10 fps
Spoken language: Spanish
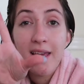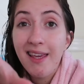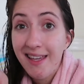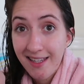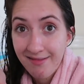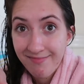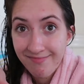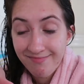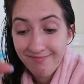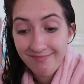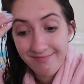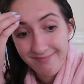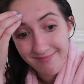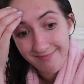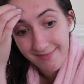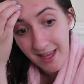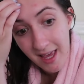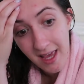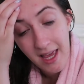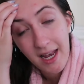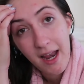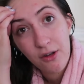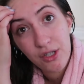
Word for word: y en la